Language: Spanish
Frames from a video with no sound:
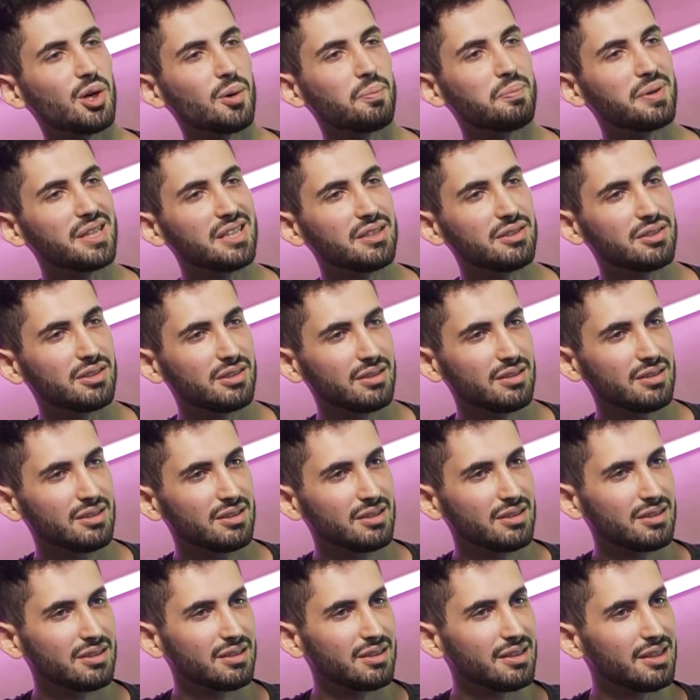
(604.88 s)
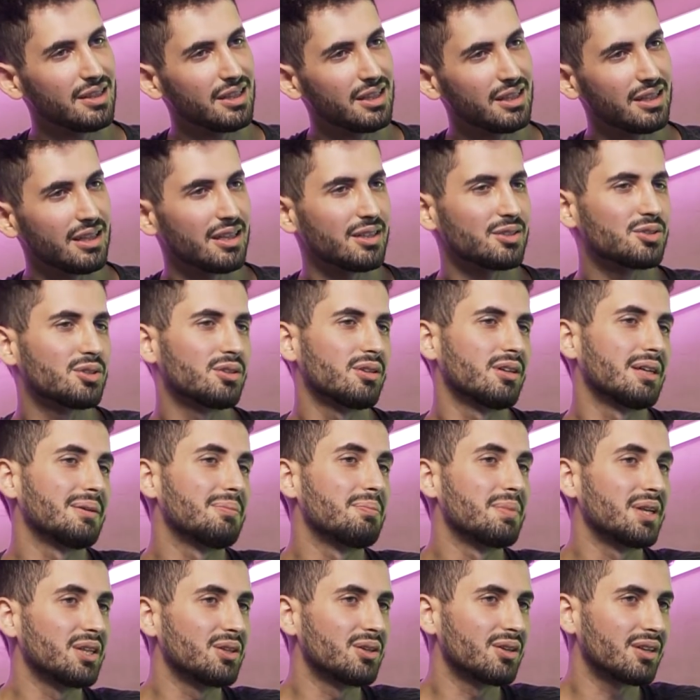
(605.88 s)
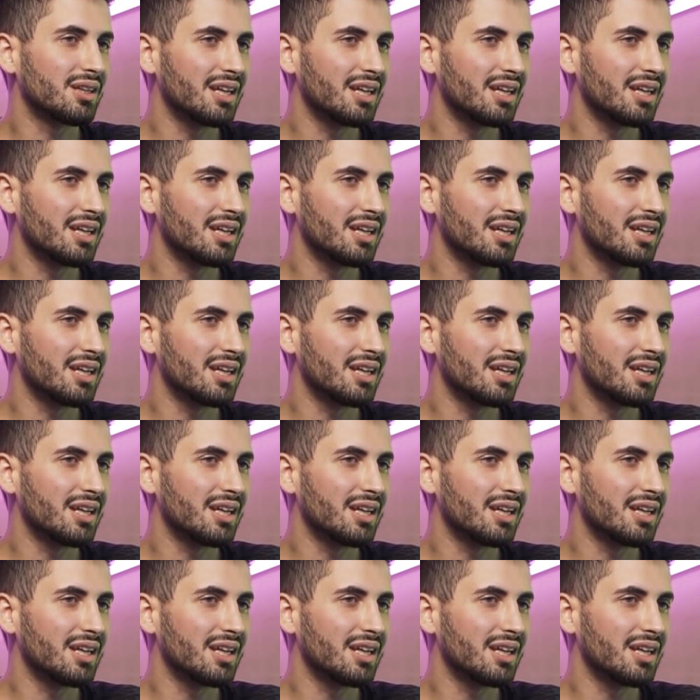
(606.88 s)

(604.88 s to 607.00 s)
y opino y eso es medio